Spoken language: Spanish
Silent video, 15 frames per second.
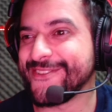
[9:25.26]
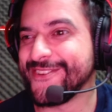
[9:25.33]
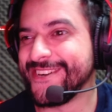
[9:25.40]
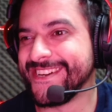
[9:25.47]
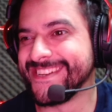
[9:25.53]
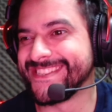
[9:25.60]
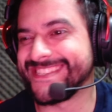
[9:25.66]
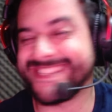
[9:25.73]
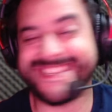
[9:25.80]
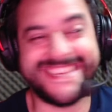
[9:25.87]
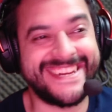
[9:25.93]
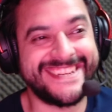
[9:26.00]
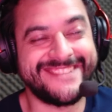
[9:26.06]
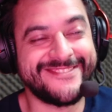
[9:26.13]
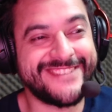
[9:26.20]
O
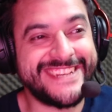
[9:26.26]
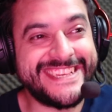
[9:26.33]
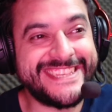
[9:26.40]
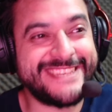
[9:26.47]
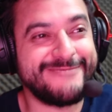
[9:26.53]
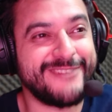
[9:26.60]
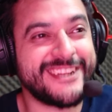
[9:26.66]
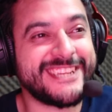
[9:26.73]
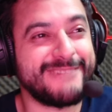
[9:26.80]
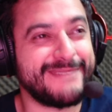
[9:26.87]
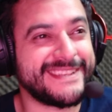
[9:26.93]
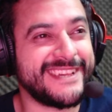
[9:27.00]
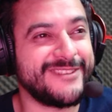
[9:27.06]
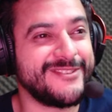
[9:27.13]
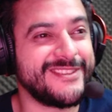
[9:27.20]
sea, loquísimo que haya
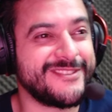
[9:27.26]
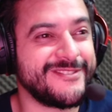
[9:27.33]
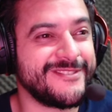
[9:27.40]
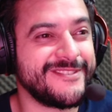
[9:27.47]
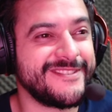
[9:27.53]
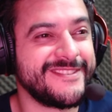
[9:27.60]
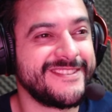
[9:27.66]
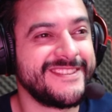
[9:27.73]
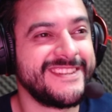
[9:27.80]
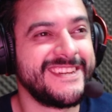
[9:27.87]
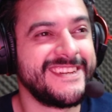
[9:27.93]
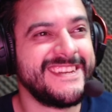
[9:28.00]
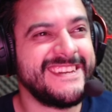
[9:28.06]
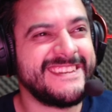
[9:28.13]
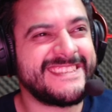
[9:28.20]
pasado esto, ¿no?
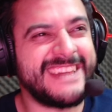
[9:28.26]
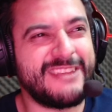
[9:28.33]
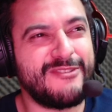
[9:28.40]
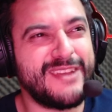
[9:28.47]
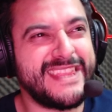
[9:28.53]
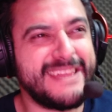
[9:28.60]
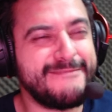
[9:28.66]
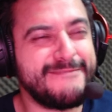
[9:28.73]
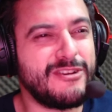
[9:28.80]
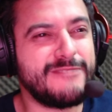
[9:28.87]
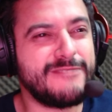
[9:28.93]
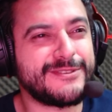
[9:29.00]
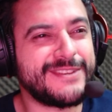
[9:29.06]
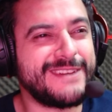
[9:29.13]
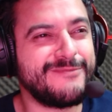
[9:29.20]
O sea, noventa y pico de
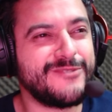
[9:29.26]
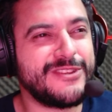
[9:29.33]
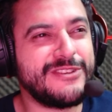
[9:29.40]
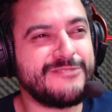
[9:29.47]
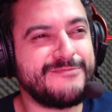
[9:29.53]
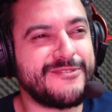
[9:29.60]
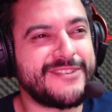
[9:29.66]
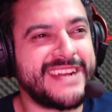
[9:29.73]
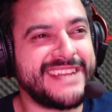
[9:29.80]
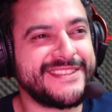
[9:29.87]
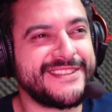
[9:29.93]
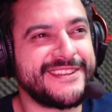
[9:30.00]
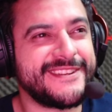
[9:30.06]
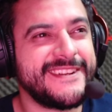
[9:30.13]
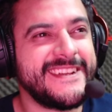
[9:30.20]
personas murieron por
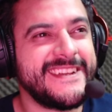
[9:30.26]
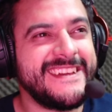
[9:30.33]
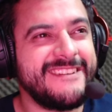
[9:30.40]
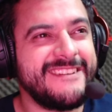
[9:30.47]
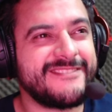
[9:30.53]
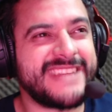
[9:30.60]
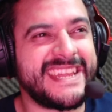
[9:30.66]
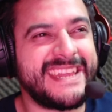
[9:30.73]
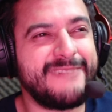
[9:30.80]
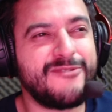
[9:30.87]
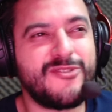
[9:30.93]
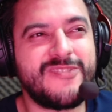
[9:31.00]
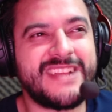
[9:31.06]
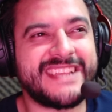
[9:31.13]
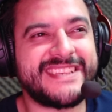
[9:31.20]
cáncer. O sea, qué
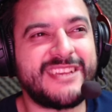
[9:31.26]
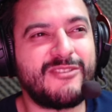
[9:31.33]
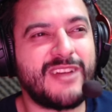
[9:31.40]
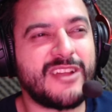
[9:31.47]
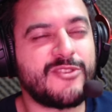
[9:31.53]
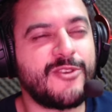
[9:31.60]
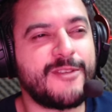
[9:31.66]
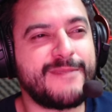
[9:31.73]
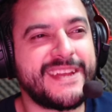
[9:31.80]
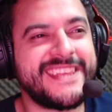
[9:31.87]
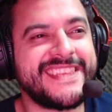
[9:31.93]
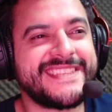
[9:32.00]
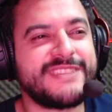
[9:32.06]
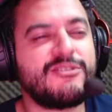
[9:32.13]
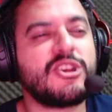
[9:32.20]
bronca ser un actor.
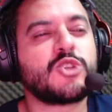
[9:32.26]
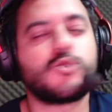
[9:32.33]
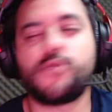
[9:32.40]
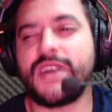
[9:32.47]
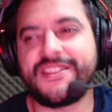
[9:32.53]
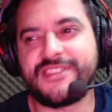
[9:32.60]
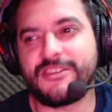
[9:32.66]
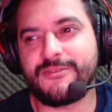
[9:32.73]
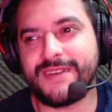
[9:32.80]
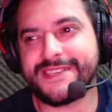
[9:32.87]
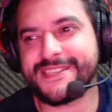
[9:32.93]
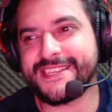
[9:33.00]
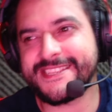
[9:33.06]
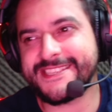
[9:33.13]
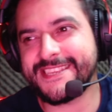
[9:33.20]
Imagínate ser un ayudante no
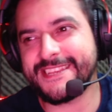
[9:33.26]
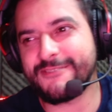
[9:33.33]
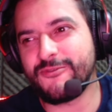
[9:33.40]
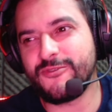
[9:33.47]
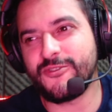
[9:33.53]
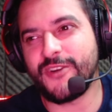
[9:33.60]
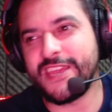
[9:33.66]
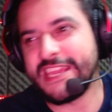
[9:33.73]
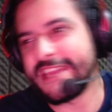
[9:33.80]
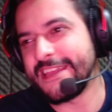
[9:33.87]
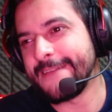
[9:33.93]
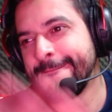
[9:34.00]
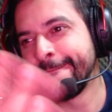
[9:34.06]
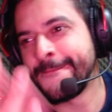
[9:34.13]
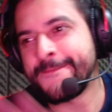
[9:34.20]
Ser, ser uno ahí que,
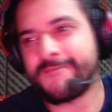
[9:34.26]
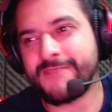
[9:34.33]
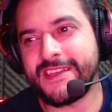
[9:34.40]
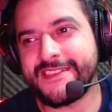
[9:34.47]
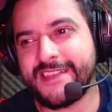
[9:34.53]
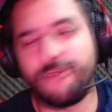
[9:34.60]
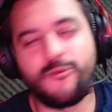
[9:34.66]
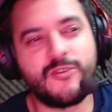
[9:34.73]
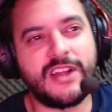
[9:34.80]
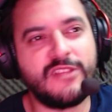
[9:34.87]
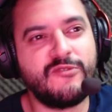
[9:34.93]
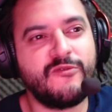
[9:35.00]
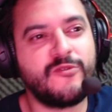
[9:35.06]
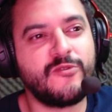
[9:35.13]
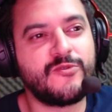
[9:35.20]
que estás buscando
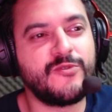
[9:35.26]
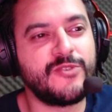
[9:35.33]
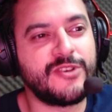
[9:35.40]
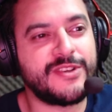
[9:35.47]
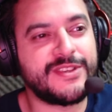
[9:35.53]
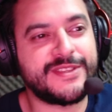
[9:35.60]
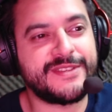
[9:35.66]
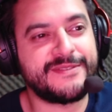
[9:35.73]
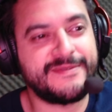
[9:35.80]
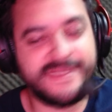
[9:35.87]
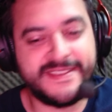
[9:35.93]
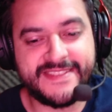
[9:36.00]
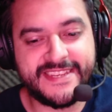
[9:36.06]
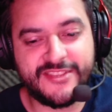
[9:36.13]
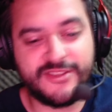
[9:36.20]
un futuro
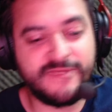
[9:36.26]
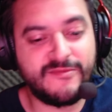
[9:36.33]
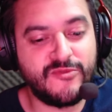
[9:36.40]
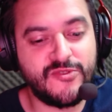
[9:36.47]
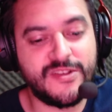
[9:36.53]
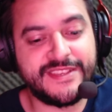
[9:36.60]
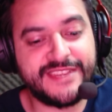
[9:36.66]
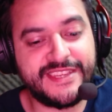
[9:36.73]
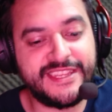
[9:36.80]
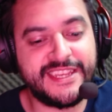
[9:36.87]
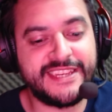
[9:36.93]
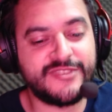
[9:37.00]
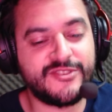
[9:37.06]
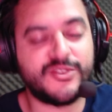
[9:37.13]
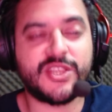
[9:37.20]
dentro del mundo del cine
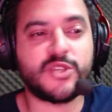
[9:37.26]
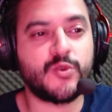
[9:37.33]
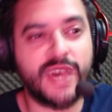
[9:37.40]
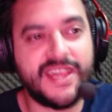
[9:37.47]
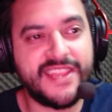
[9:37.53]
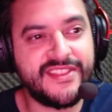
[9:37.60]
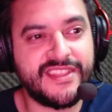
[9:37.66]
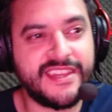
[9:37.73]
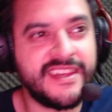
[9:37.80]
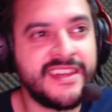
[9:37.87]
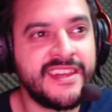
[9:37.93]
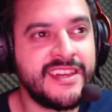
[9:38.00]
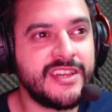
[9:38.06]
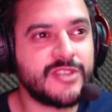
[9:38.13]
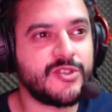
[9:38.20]
y sos ayudante.
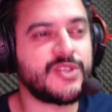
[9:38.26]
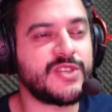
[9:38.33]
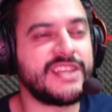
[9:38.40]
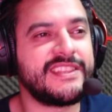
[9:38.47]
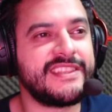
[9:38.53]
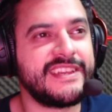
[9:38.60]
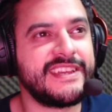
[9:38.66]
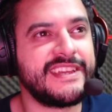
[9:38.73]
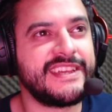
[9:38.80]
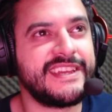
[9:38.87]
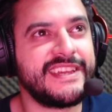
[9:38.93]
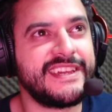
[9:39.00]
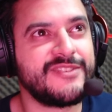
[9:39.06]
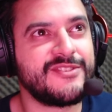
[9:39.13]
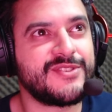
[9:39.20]
Sos
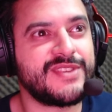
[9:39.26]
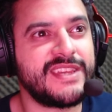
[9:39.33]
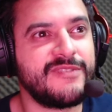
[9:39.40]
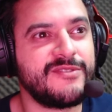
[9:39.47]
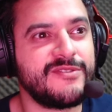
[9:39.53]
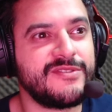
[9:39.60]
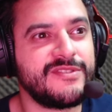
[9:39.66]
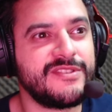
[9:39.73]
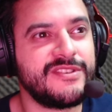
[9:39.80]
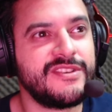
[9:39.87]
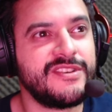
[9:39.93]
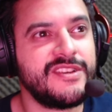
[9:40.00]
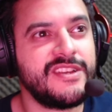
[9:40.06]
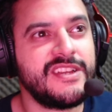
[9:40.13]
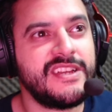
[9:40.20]
este, no sé, boludo.
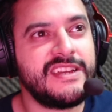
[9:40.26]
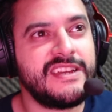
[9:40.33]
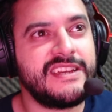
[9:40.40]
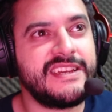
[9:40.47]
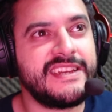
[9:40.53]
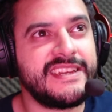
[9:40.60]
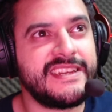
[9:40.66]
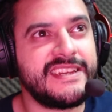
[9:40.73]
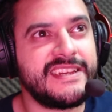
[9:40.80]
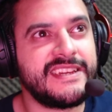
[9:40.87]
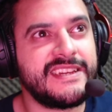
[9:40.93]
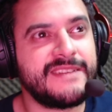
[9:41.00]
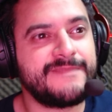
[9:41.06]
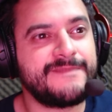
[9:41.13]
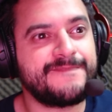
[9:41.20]

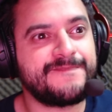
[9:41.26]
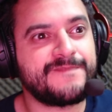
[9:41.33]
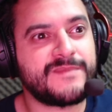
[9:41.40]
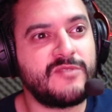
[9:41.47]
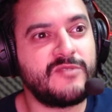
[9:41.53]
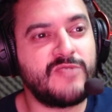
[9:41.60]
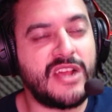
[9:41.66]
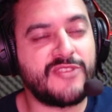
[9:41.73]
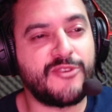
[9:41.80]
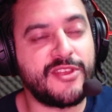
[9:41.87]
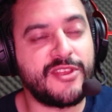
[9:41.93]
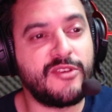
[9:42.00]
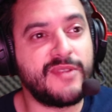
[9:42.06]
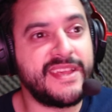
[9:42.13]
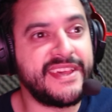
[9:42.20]
Eh, un actor de
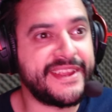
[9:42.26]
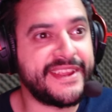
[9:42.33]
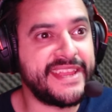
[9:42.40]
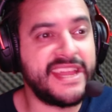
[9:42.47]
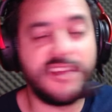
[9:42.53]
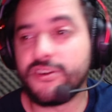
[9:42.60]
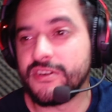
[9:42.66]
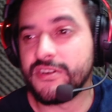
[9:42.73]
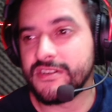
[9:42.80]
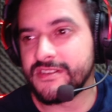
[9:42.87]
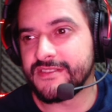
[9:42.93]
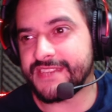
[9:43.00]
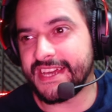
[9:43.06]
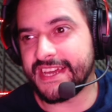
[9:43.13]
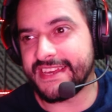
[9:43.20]
doble de riesgo. O
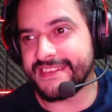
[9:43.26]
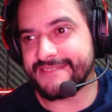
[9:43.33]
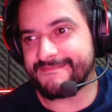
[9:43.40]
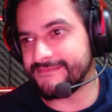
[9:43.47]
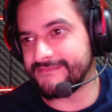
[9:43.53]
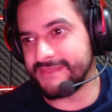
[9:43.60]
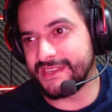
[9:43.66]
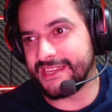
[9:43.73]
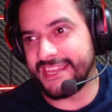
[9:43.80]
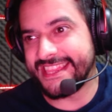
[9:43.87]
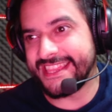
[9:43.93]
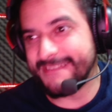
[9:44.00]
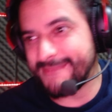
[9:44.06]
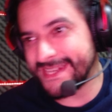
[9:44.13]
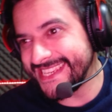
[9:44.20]
sea, y que
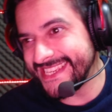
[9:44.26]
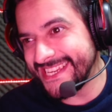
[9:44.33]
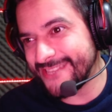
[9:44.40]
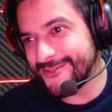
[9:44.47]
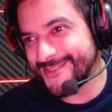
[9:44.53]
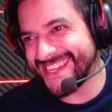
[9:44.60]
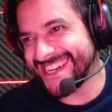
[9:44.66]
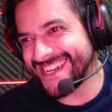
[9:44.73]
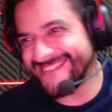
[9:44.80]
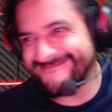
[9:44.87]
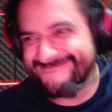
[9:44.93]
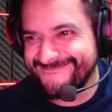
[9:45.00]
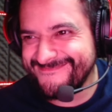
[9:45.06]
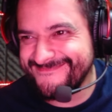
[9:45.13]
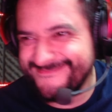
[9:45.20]
te pase esto. O sea,
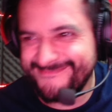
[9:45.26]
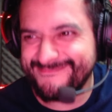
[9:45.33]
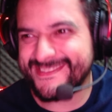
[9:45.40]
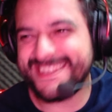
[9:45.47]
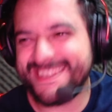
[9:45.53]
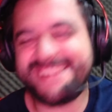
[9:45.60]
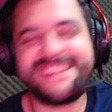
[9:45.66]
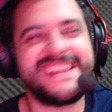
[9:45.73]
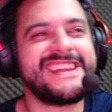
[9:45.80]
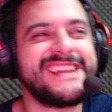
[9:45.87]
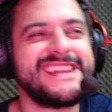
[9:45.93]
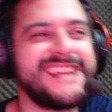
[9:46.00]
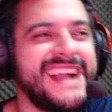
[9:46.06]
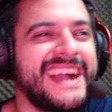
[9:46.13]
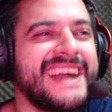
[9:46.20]
qué,
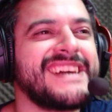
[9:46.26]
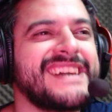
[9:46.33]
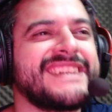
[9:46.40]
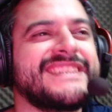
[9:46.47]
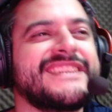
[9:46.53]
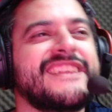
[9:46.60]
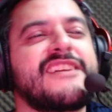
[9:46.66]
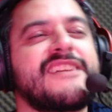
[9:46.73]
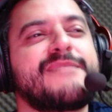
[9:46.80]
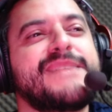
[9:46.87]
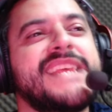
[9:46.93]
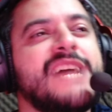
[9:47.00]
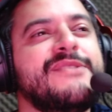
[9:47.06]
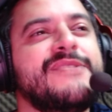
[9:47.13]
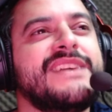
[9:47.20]
cagada que se te
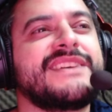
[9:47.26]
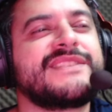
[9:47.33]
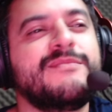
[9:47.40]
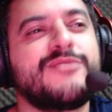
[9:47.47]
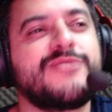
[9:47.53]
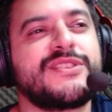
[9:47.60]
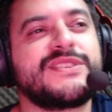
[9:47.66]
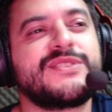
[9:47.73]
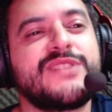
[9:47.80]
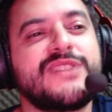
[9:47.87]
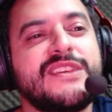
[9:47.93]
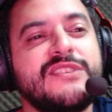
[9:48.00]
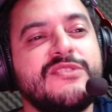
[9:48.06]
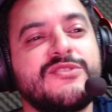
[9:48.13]
termine la vida así por decisiones de